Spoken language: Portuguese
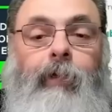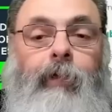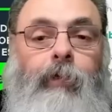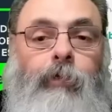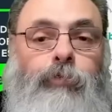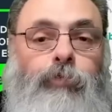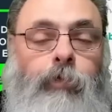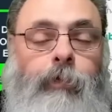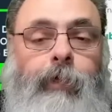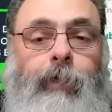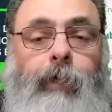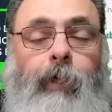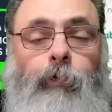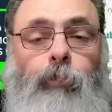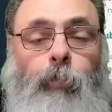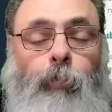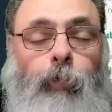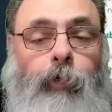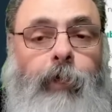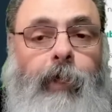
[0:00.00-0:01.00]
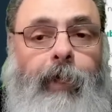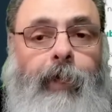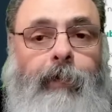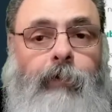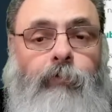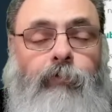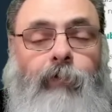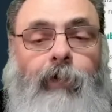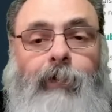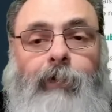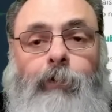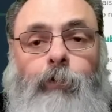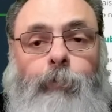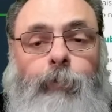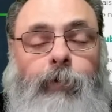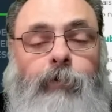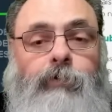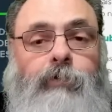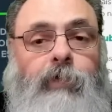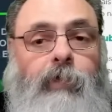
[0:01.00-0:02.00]
Eu sou Ricardo Albuquerque, falando
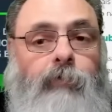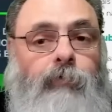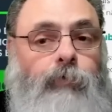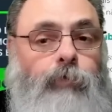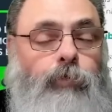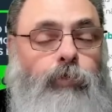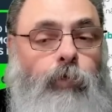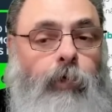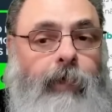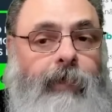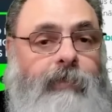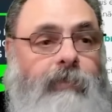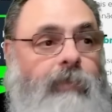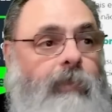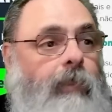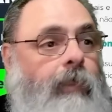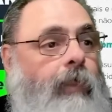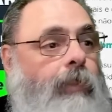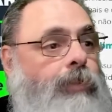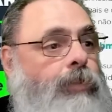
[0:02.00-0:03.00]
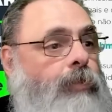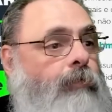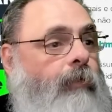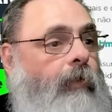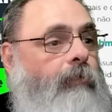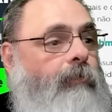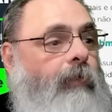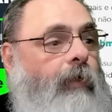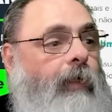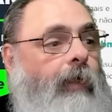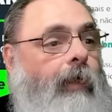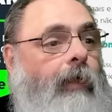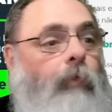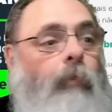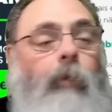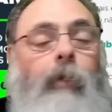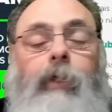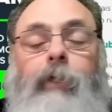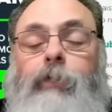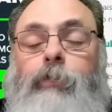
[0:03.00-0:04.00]
pelo Safe Source, e a gente vai falar
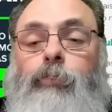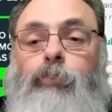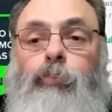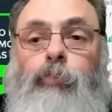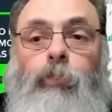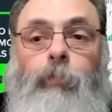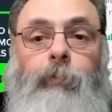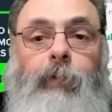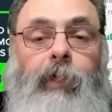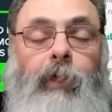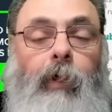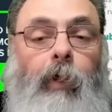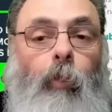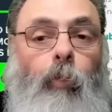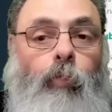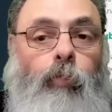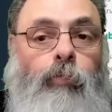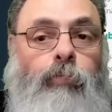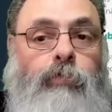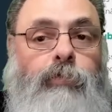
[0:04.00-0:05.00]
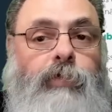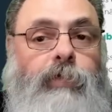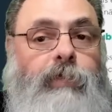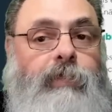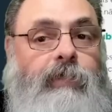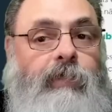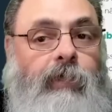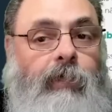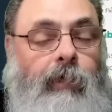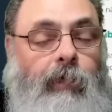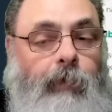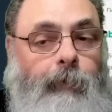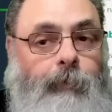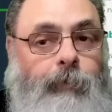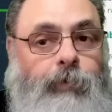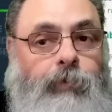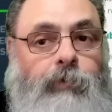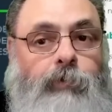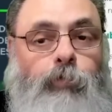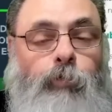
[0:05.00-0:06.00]
agora sobre alguns
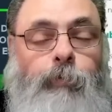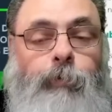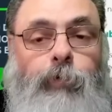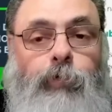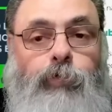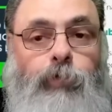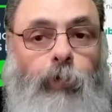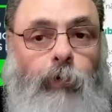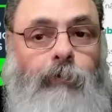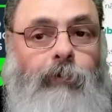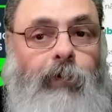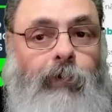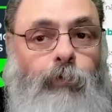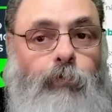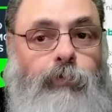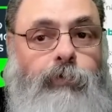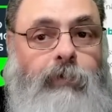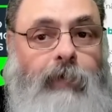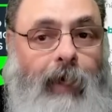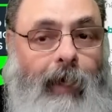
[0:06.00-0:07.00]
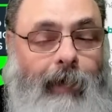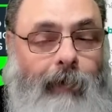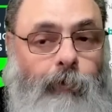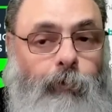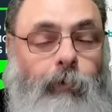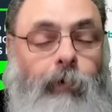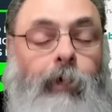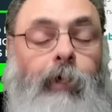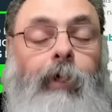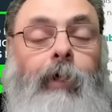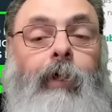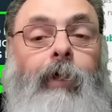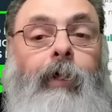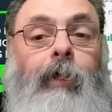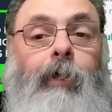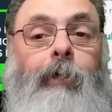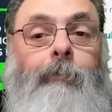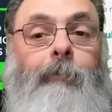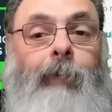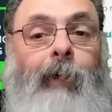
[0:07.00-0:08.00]
scripts que o pessoal tem usado
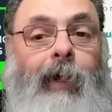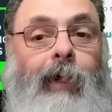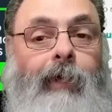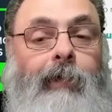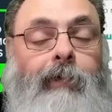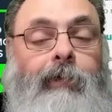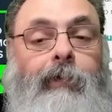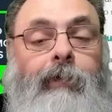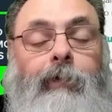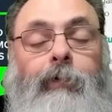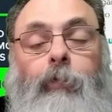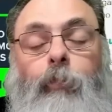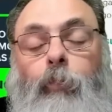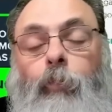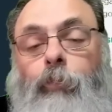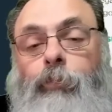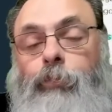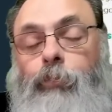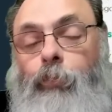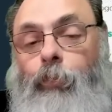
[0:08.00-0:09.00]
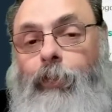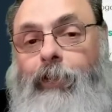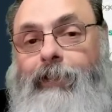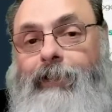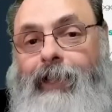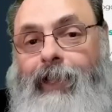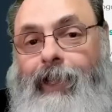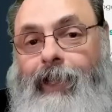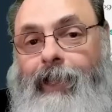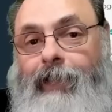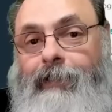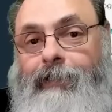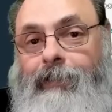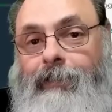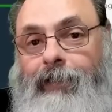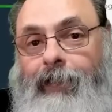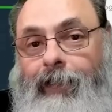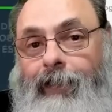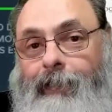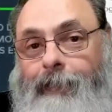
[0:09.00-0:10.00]
para contornar
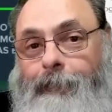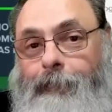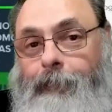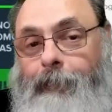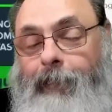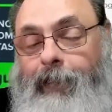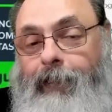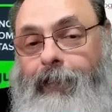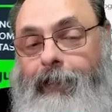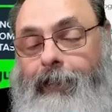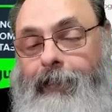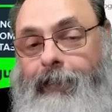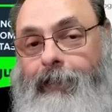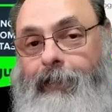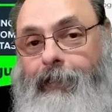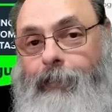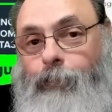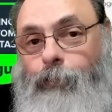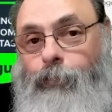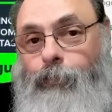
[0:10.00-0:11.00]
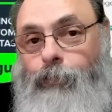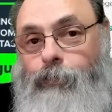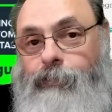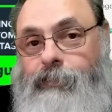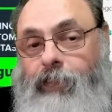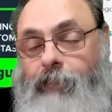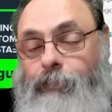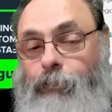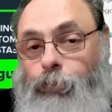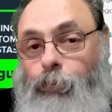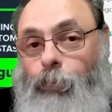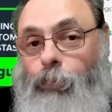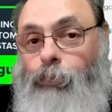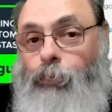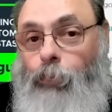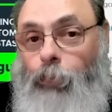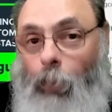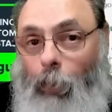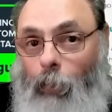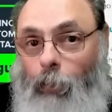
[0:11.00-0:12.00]
é, é, é o servidor do
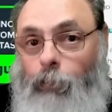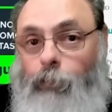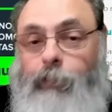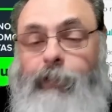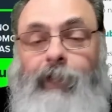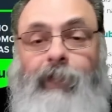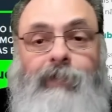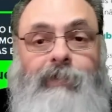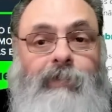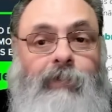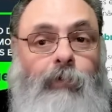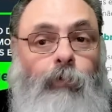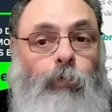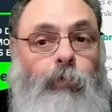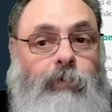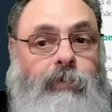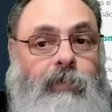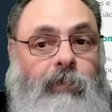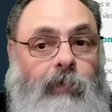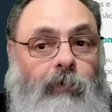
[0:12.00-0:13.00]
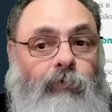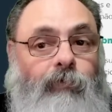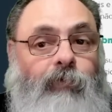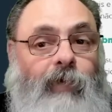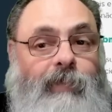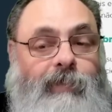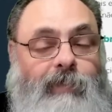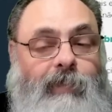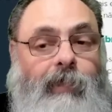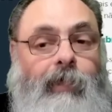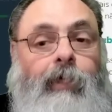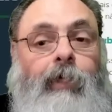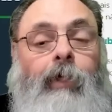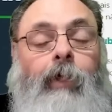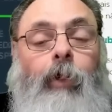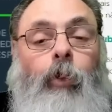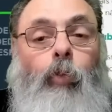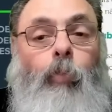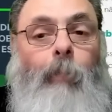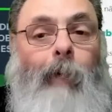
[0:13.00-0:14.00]
LoL e assim conseguir fazer
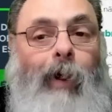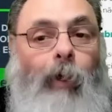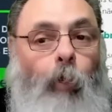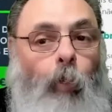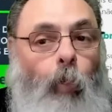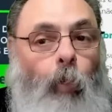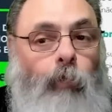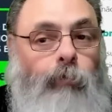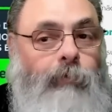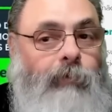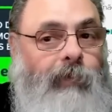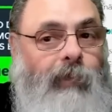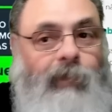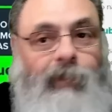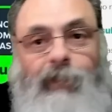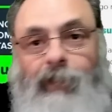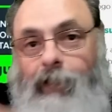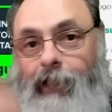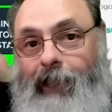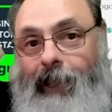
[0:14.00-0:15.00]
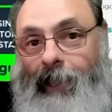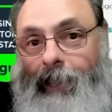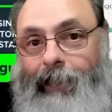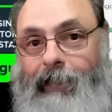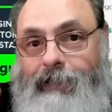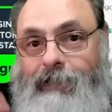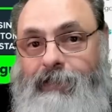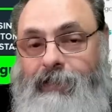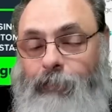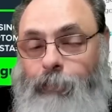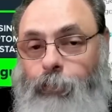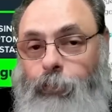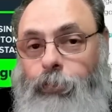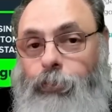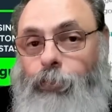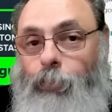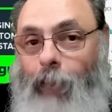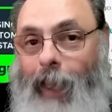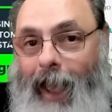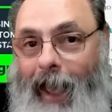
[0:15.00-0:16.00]
uma conta que cresça
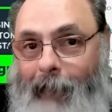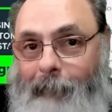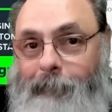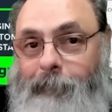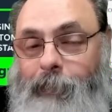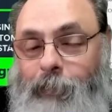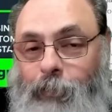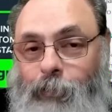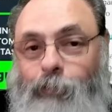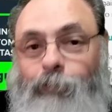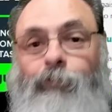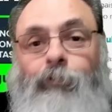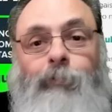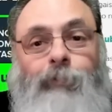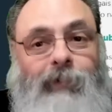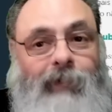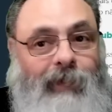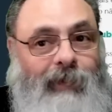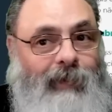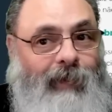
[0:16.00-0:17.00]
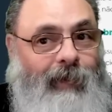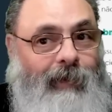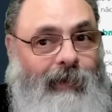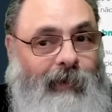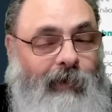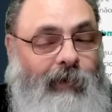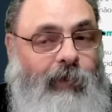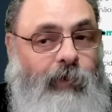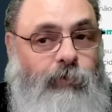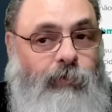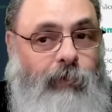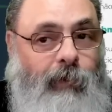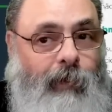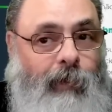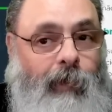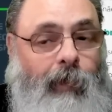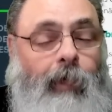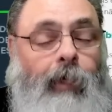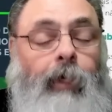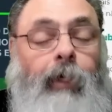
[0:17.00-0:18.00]
muito rápido. Vamos tentar entender isso
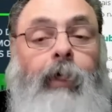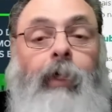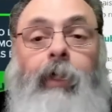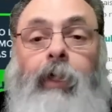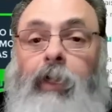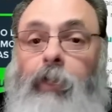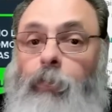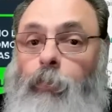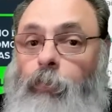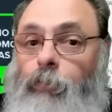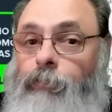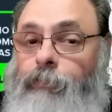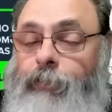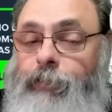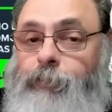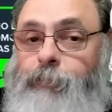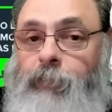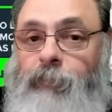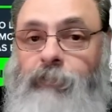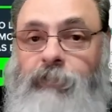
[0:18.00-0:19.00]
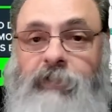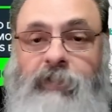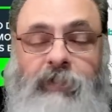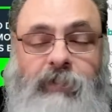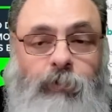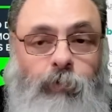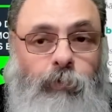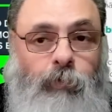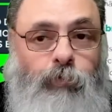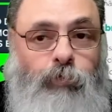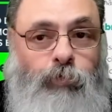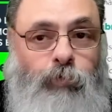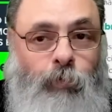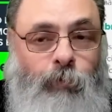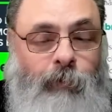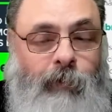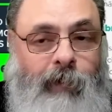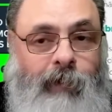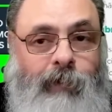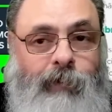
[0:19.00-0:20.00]
daqui. Eu confesso para vocês que eu não sou
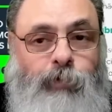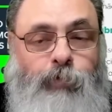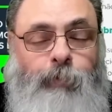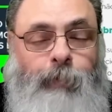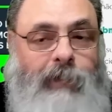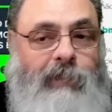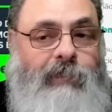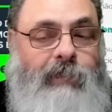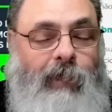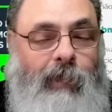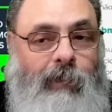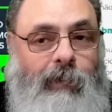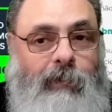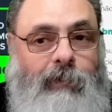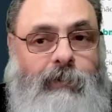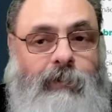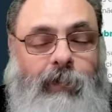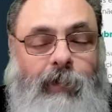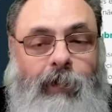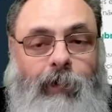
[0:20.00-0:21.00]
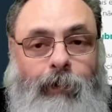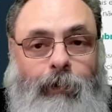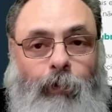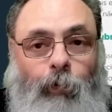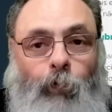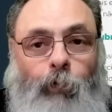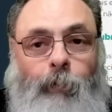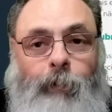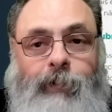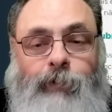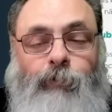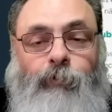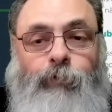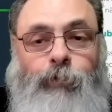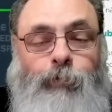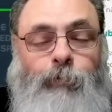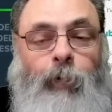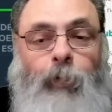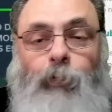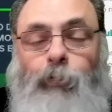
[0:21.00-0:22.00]
um grande especialista em LoL, mas eu
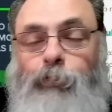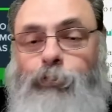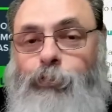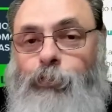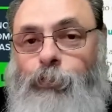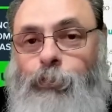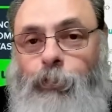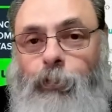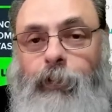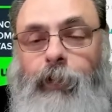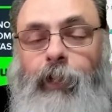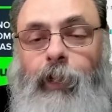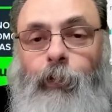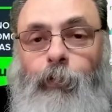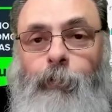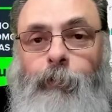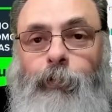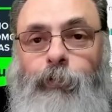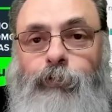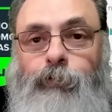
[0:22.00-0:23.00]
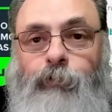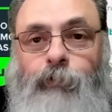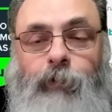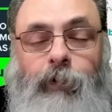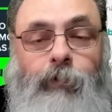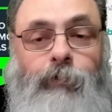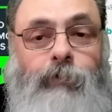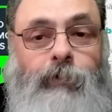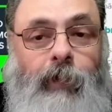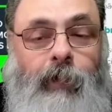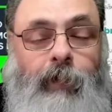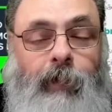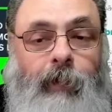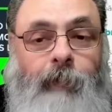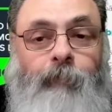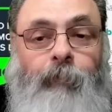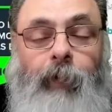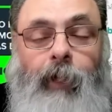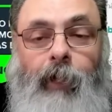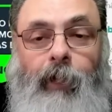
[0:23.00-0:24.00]
fiz uma consultoria com meus filhos
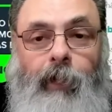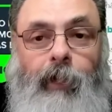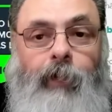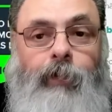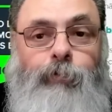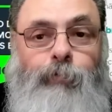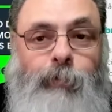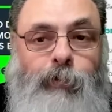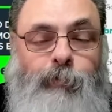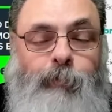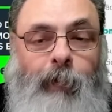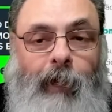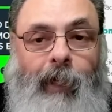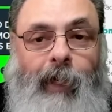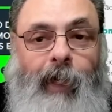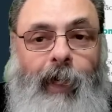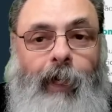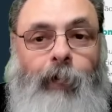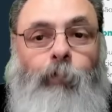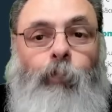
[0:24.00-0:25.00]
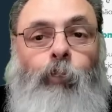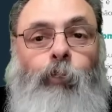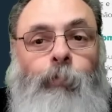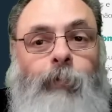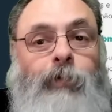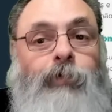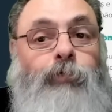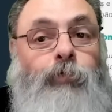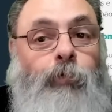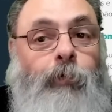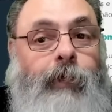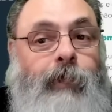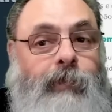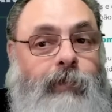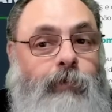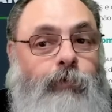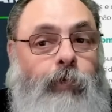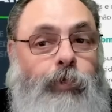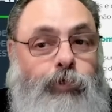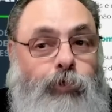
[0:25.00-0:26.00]
aqui, eles me explicaram algumas
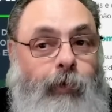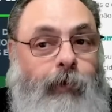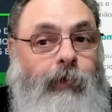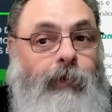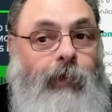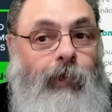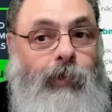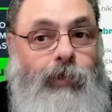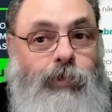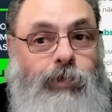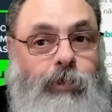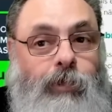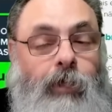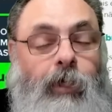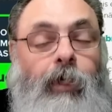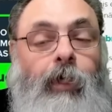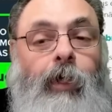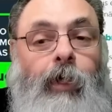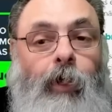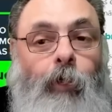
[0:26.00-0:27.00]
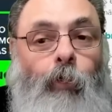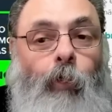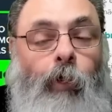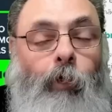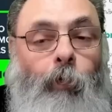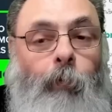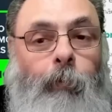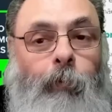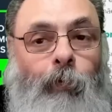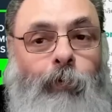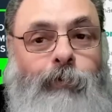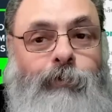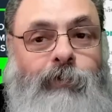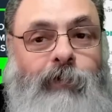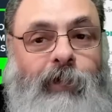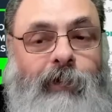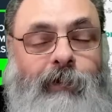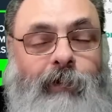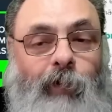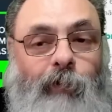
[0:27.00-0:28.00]
coisas, eu acho que eu entendi qual é o ponto
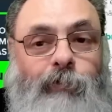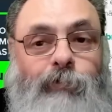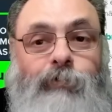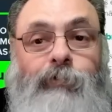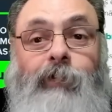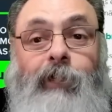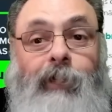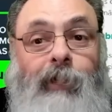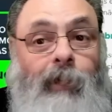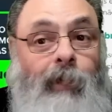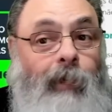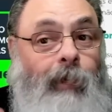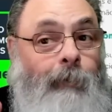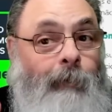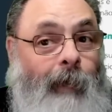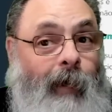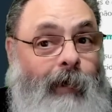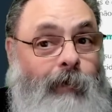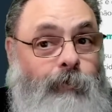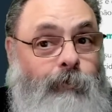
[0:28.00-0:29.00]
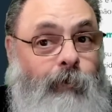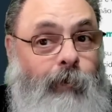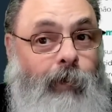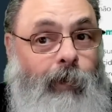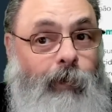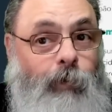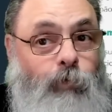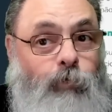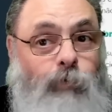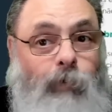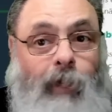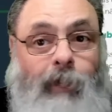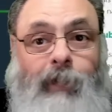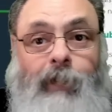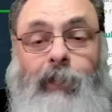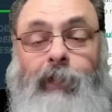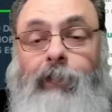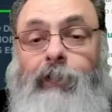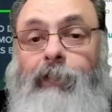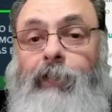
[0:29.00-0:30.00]
central disso daqui. E mais do que isso,
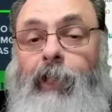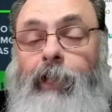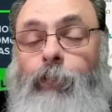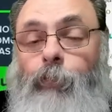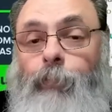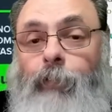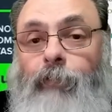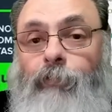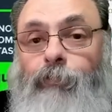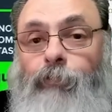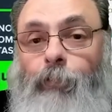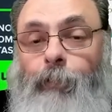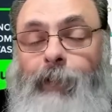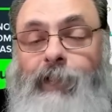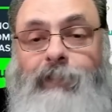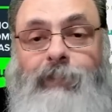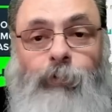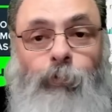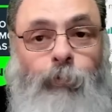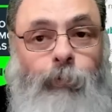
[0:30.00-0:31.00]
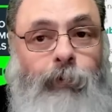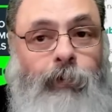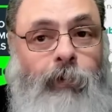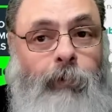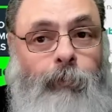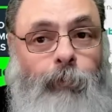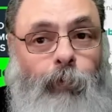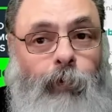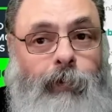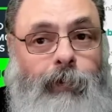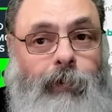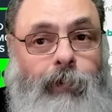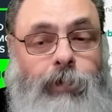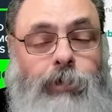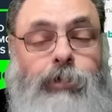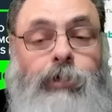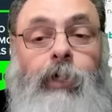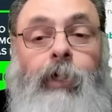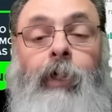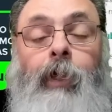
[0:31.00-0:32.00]
aqui tem uma informação muito
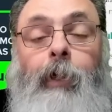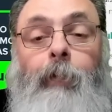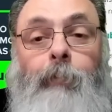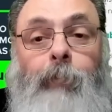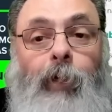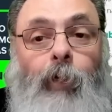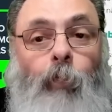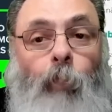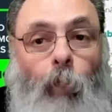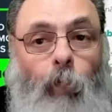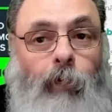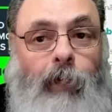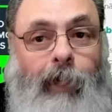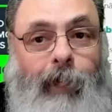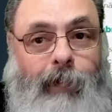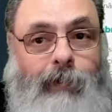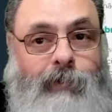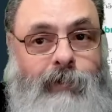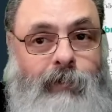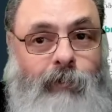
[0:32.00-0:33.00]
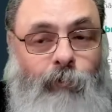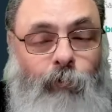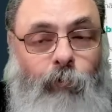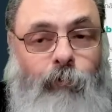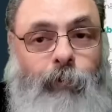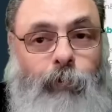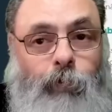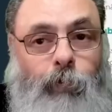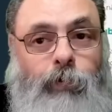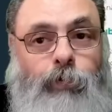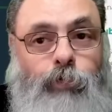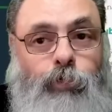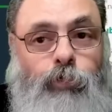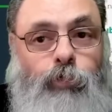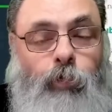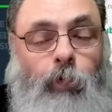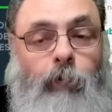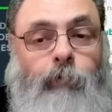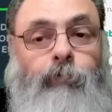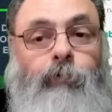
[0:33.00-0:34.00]
importante para qualquer desenvolvedor de
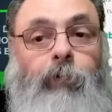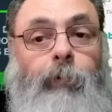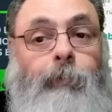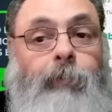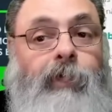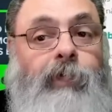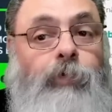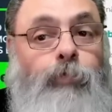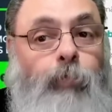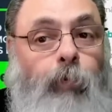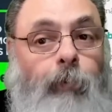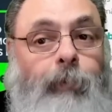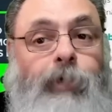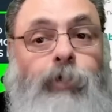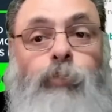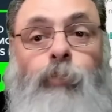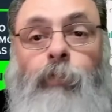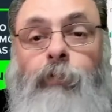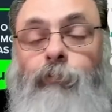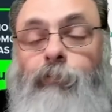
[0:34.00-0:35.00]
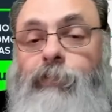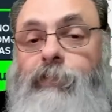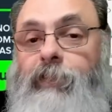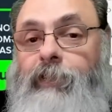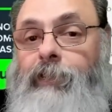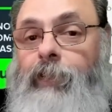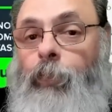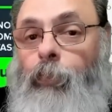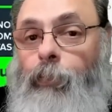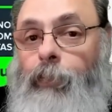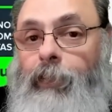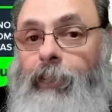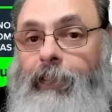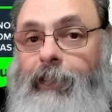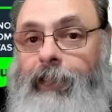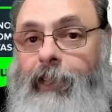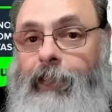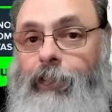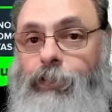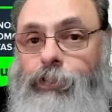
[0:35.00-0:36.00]
software, principalmente quando você tem o
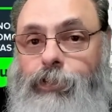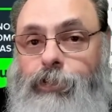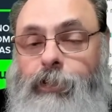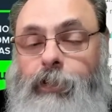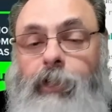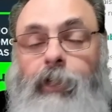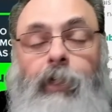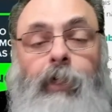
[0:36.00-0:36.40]
cliente